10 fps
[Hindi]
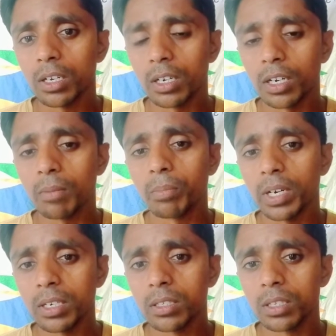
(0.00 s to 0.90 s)
गर्म
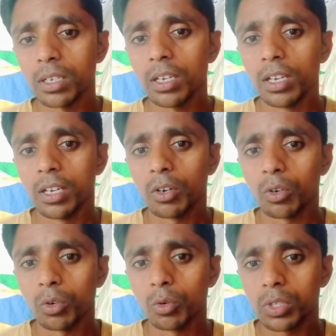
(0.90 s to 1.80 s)
पानी से
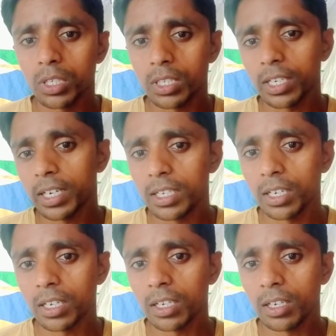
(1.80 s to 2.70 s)
उसकी सिकाई
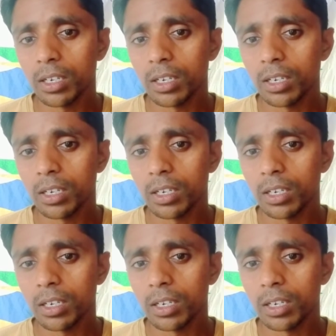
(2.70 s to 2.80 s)
करेंगे